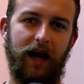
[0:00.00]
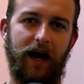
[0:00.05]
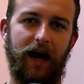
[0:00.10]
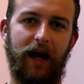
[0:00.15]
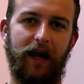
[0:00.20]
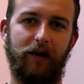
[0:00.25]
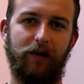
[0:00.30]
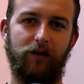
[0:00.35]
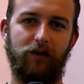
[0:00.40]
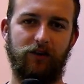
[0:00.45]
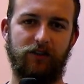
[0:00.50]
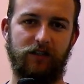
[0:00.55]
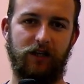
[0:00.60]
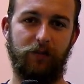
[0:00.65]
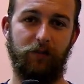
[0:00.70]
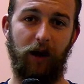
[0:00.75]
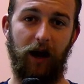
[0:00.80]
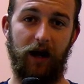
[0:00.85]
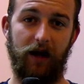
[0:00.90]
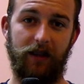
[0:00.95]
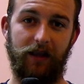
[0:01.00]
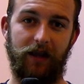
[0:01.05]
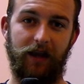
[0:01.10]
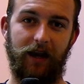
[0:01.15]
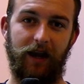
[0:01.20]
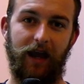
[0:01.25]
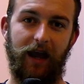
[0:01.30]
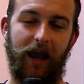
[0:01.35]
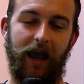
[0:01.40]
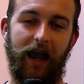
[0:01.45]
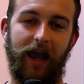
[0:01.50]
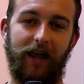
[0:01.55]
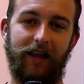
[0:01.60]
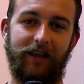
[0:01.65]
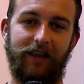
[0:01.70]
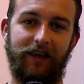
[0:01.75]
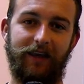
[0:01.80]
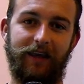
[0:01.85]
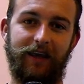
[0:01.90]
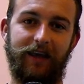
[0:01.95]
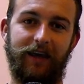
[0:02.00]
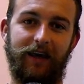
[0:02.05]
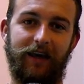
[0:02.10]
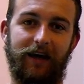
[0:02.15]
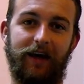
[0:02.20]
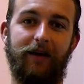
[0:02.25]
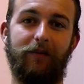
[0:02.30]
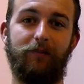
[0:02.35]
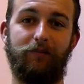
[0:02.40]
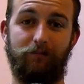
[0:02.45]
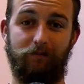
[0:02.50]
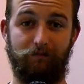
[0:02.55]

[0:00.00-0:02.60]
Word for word: ai nostri partner è di eh,